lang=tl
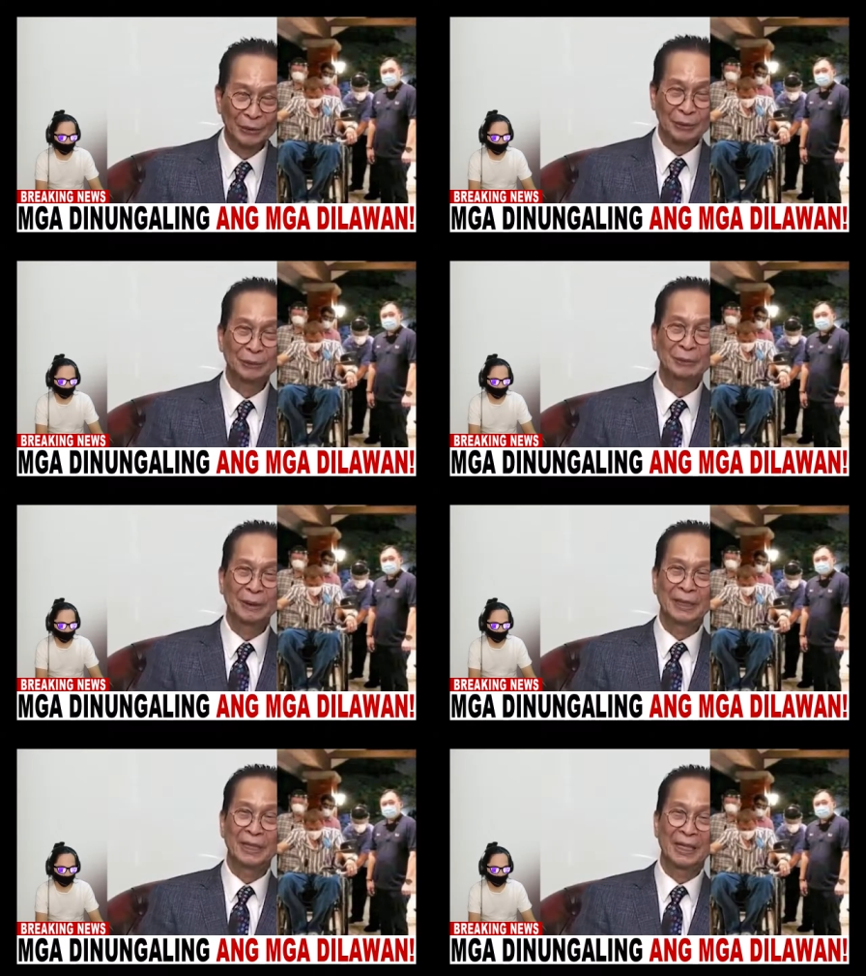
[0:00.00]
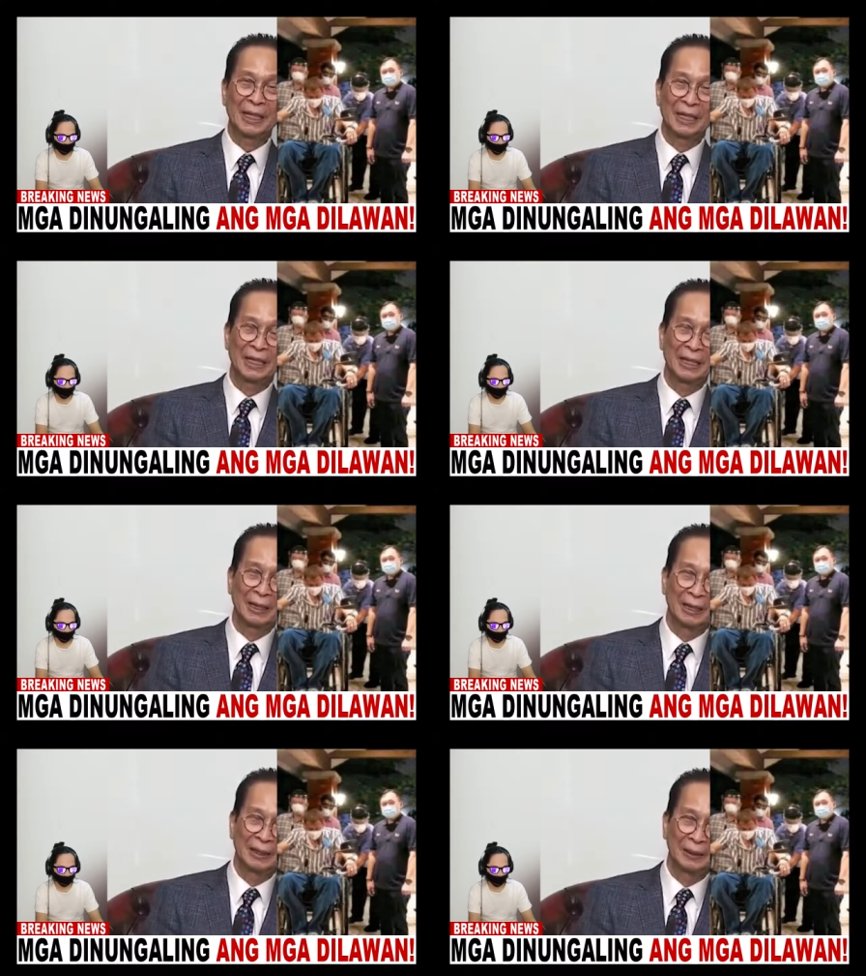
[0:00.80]
yung mga
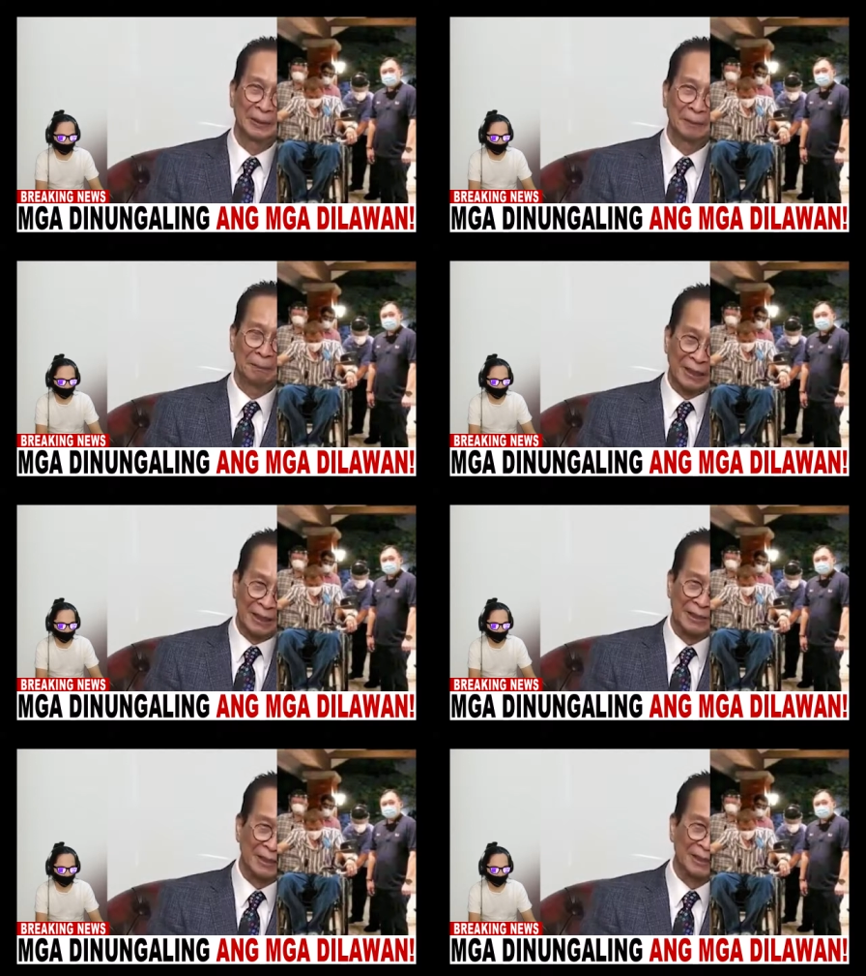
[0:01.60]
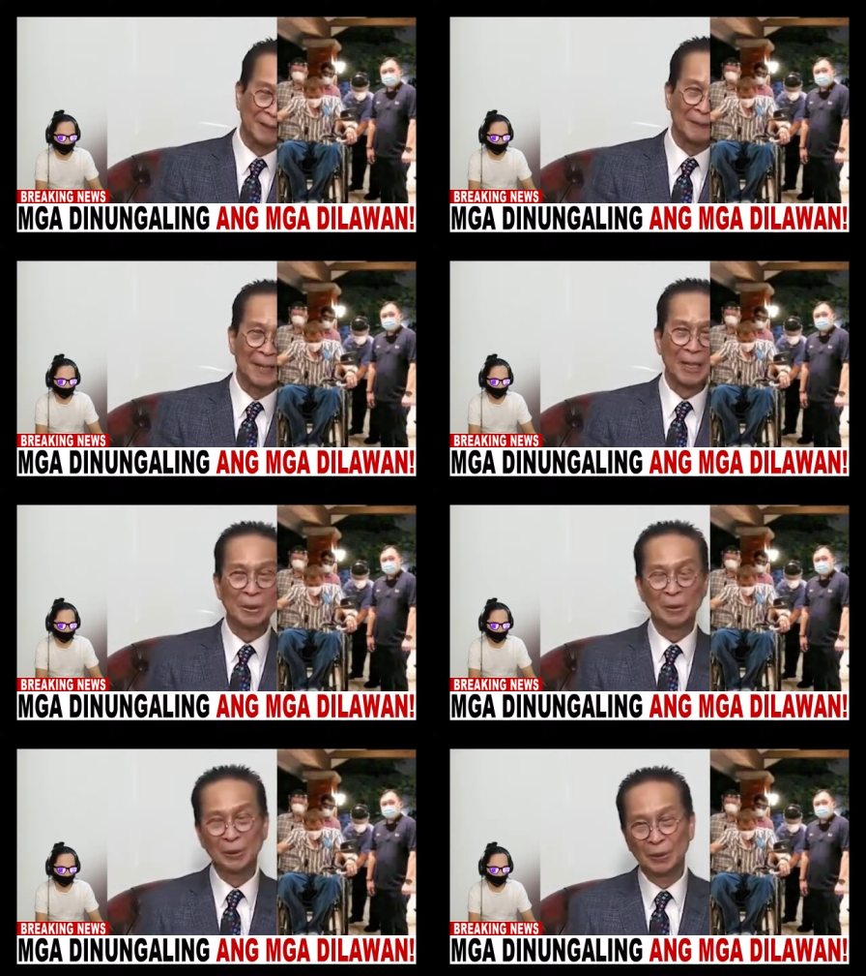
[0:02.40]
nakakabalik sa
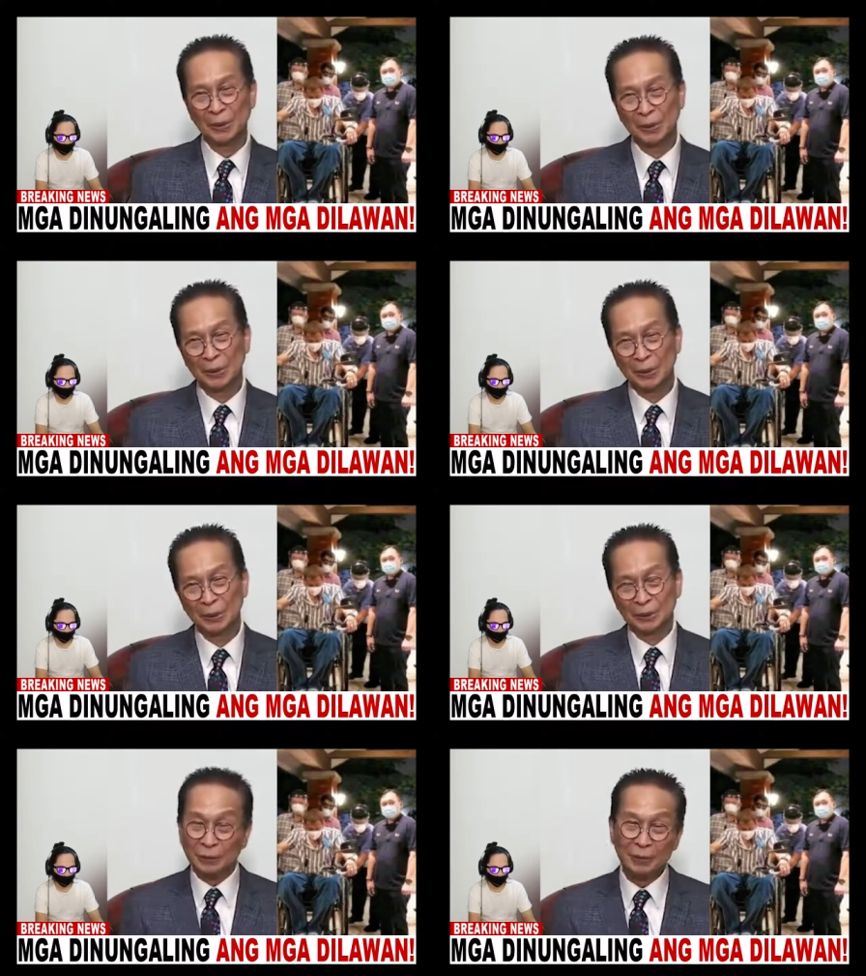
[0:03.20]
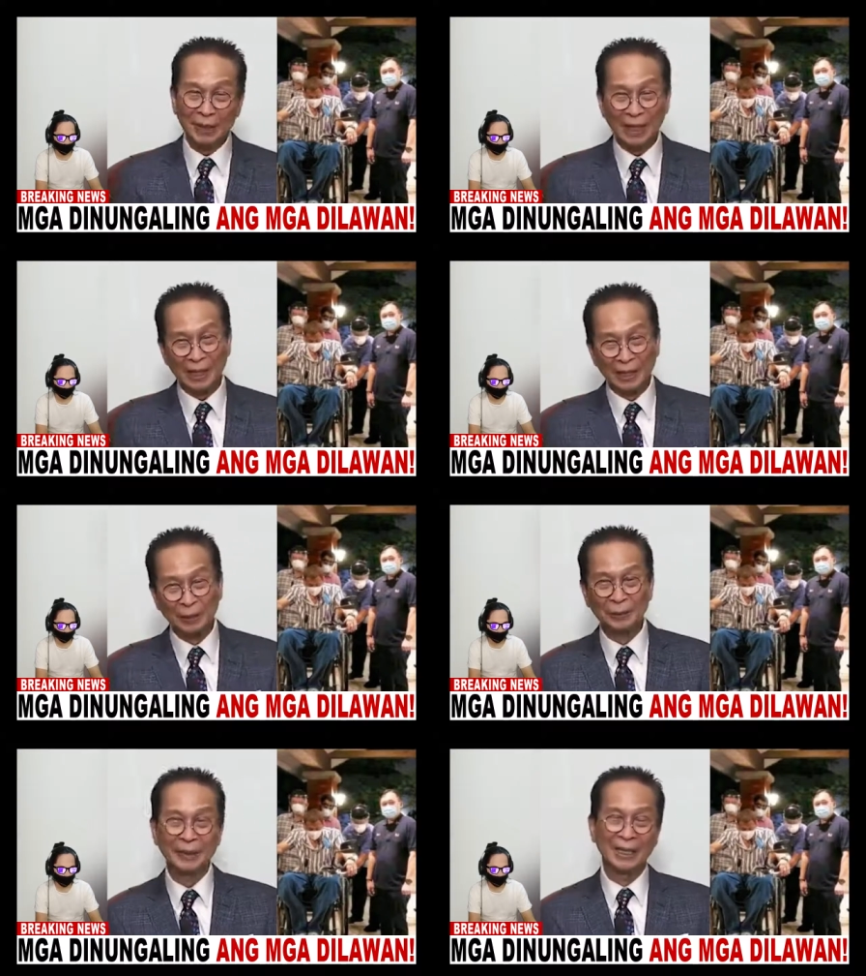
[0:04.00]
trabaho, yung
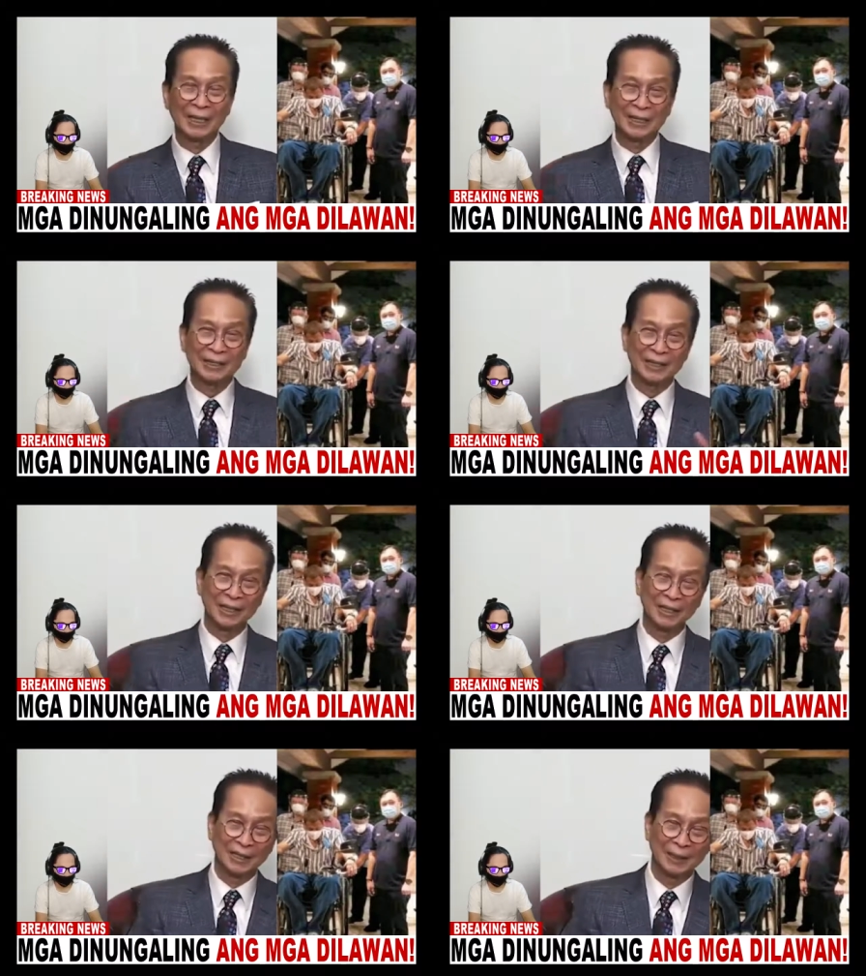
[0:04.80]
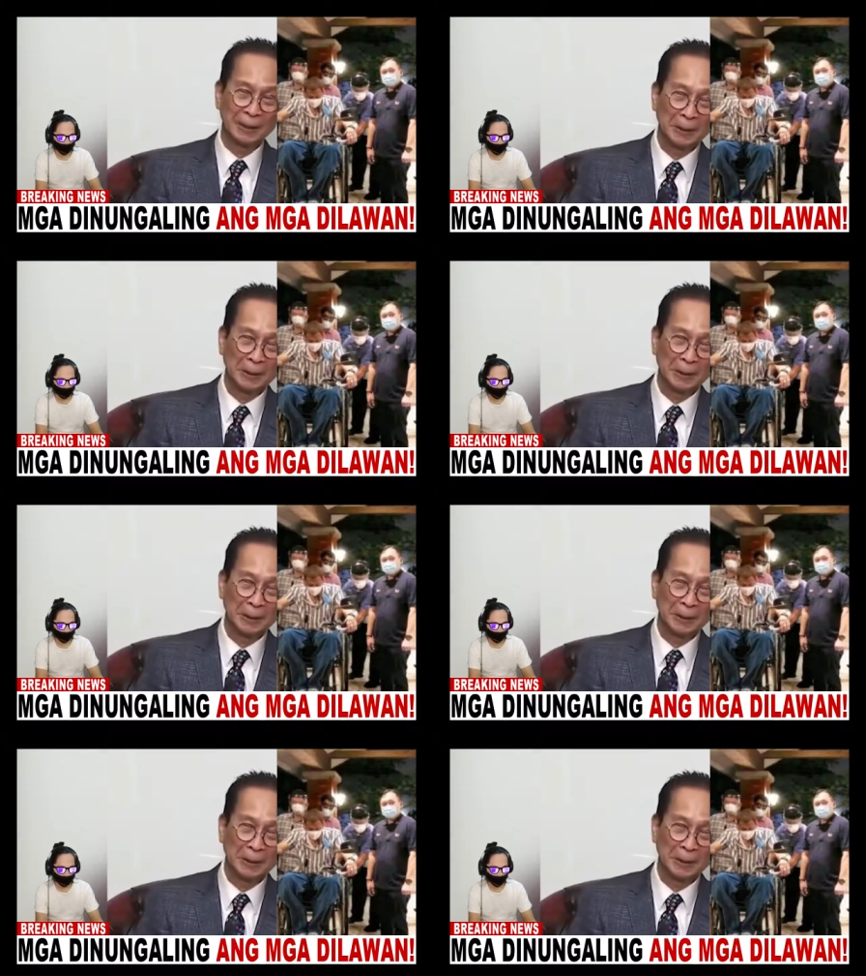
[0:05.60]
nakakauwi galing sa